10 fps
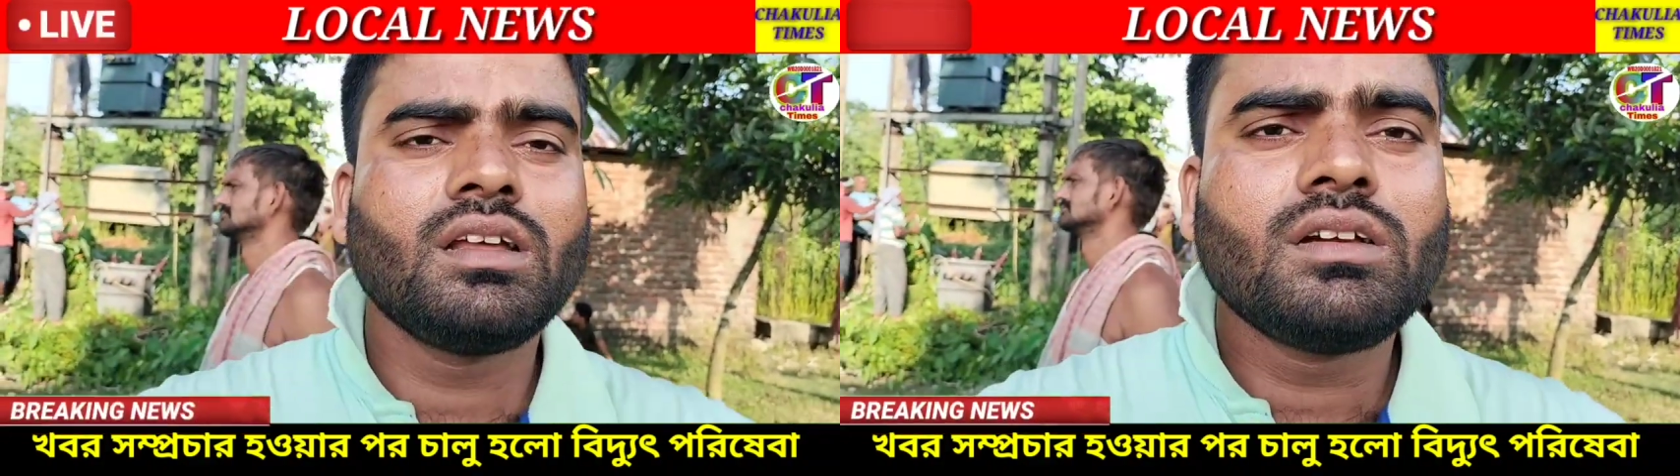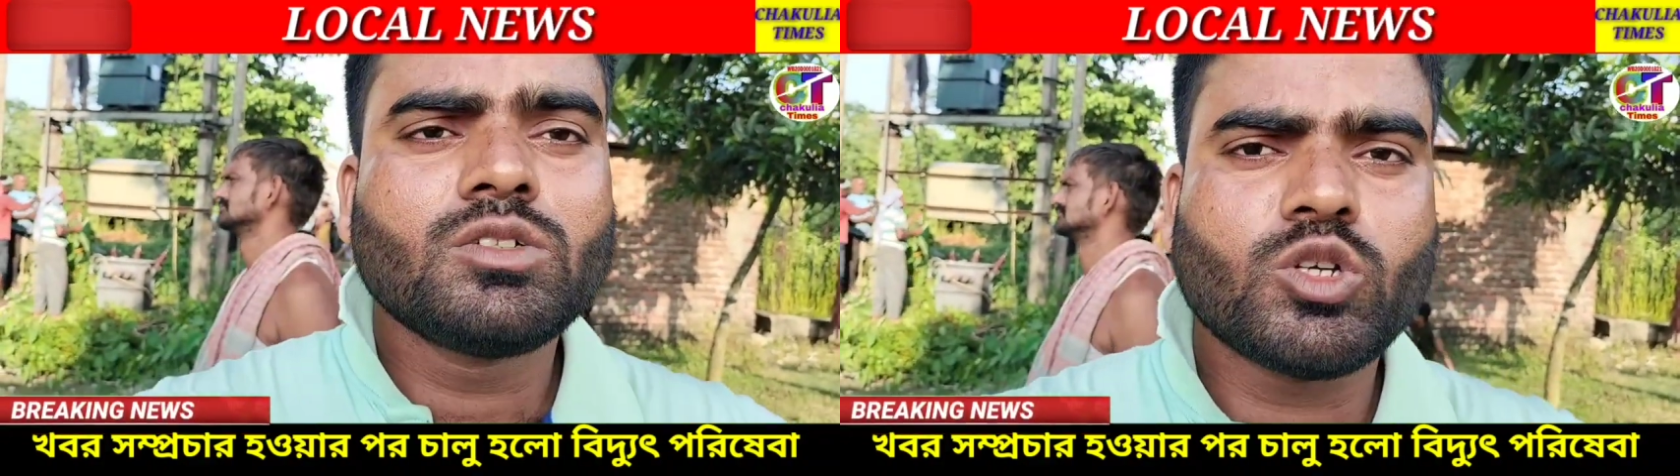
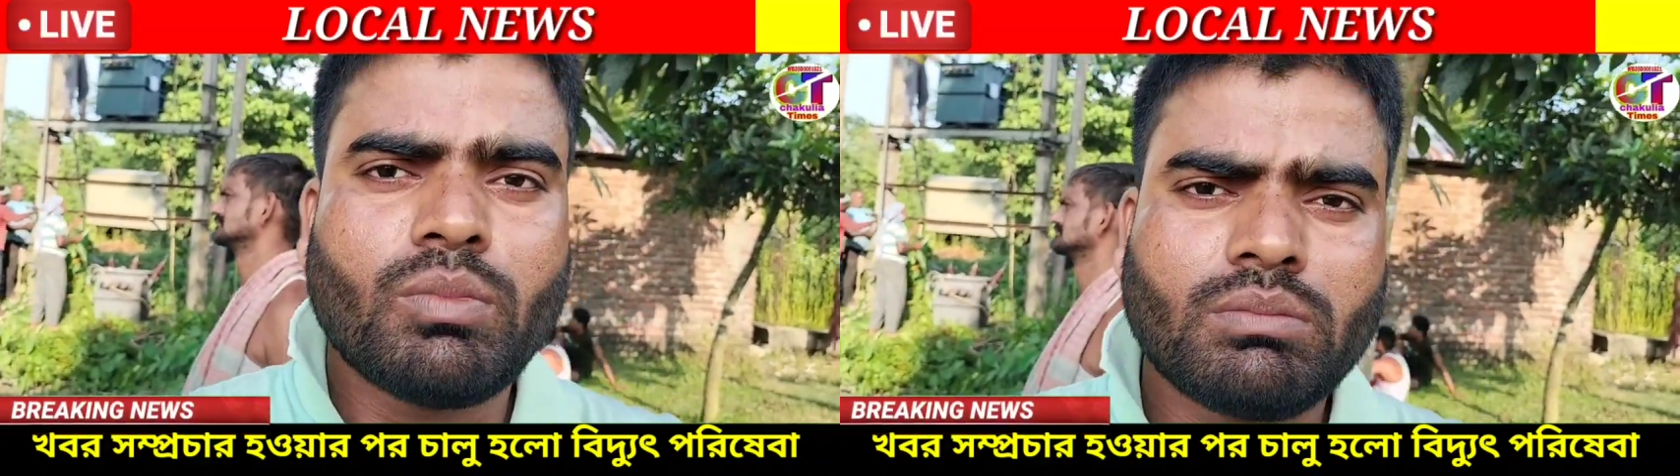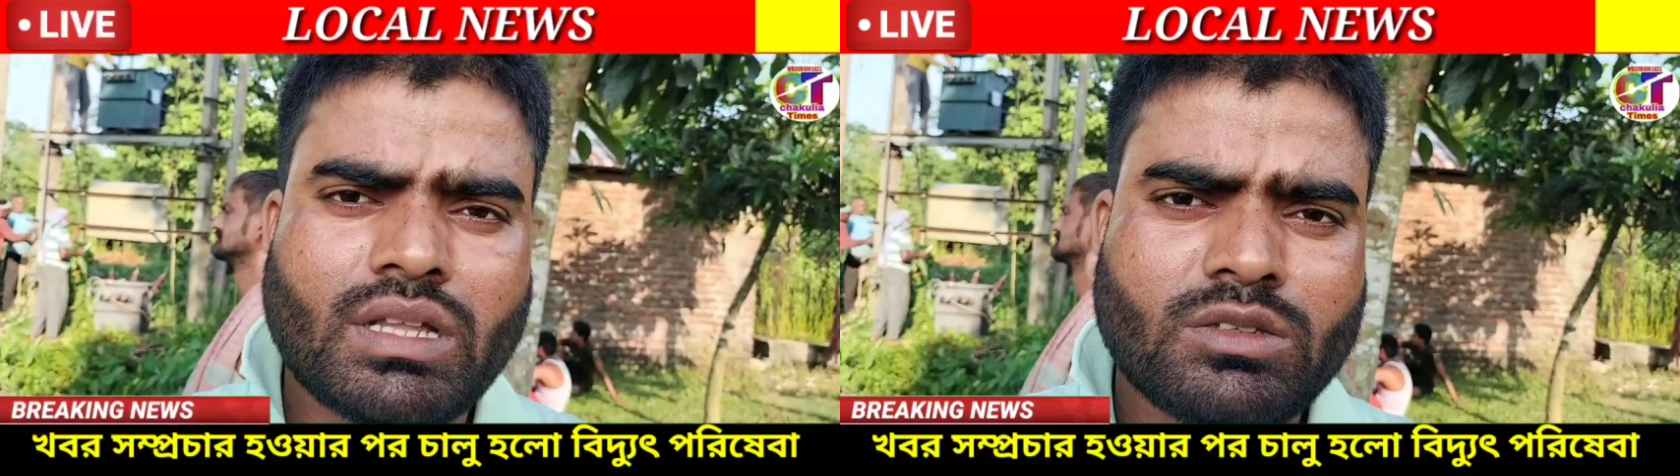
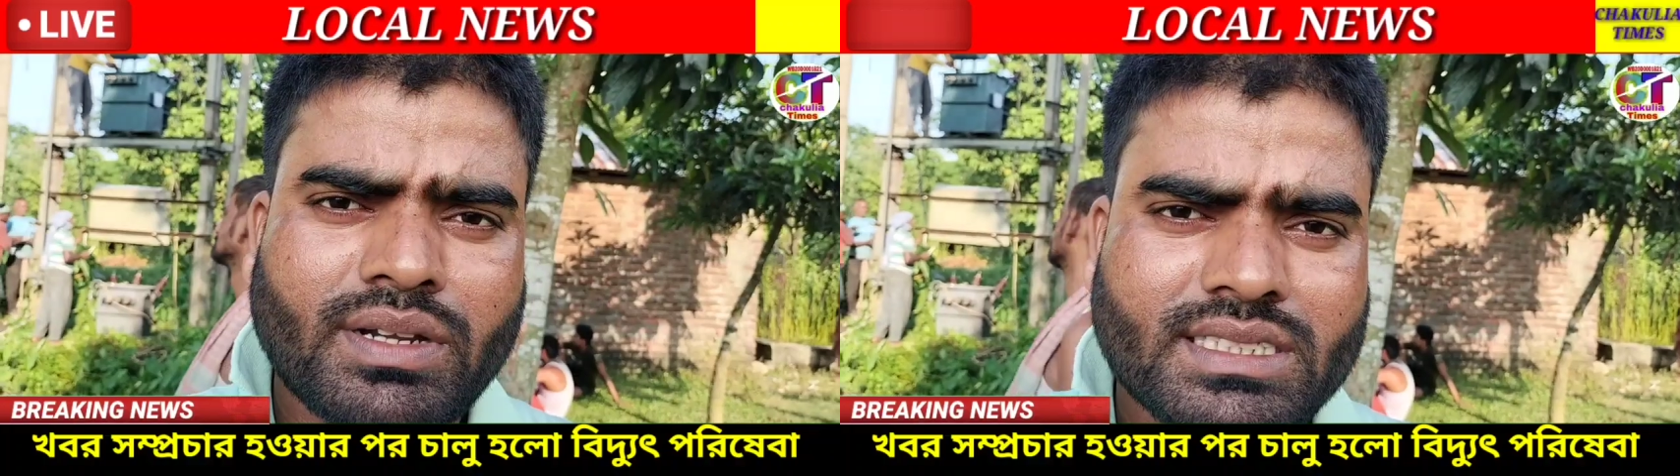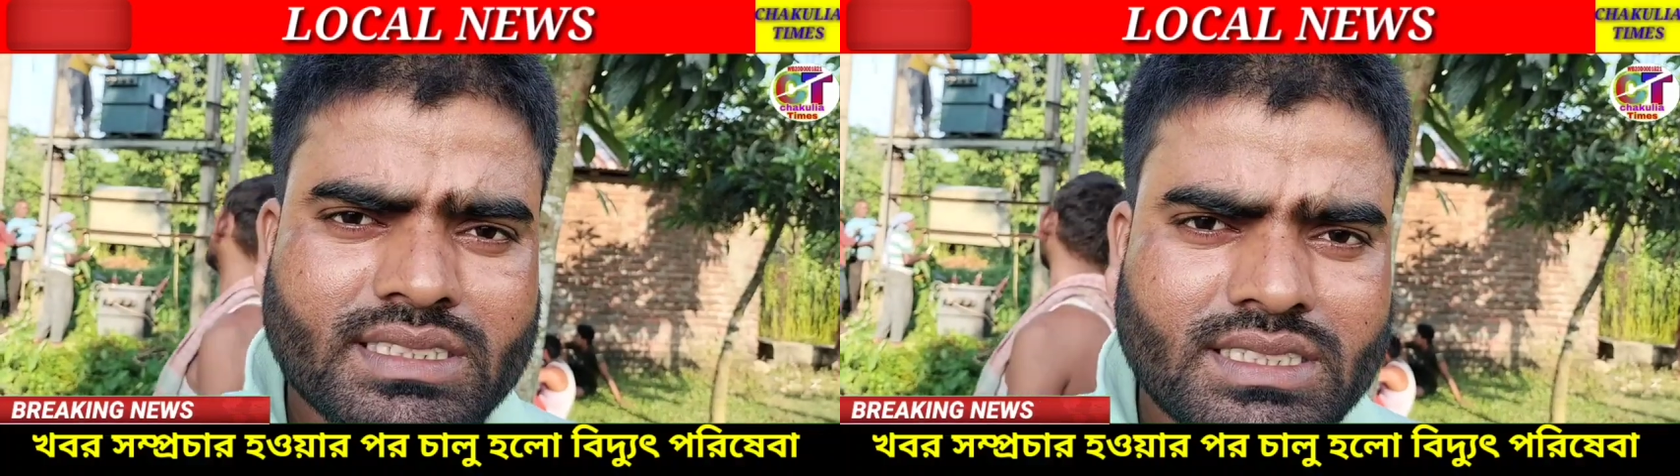সংবাদ মাধ্যমে
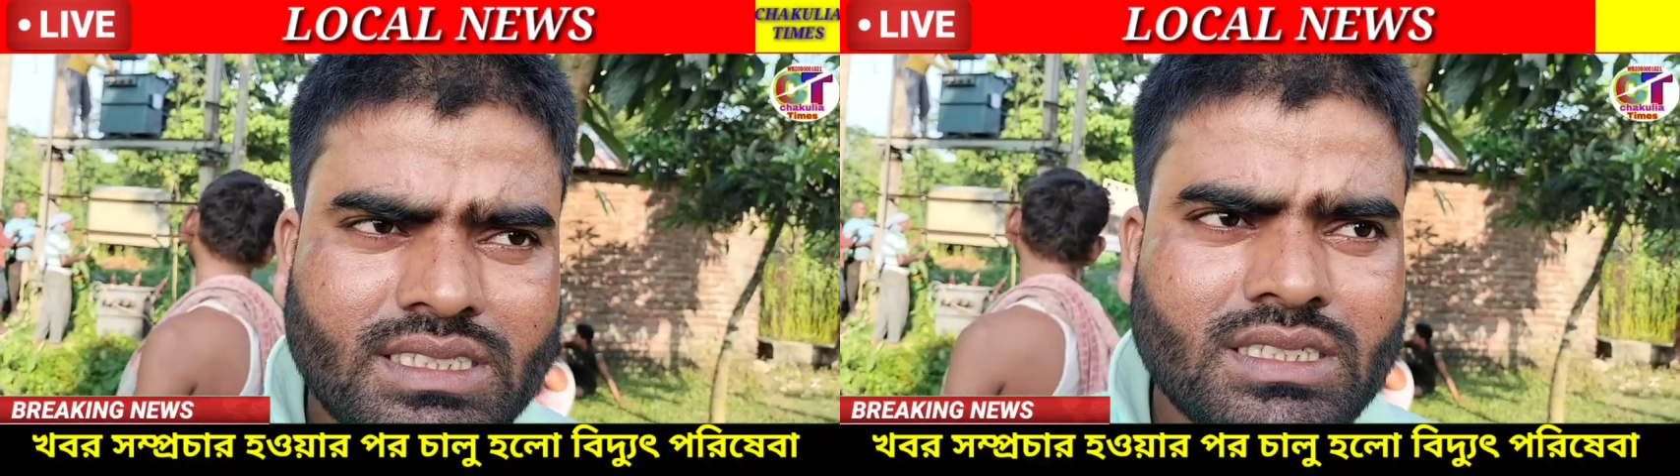কাছে গেছি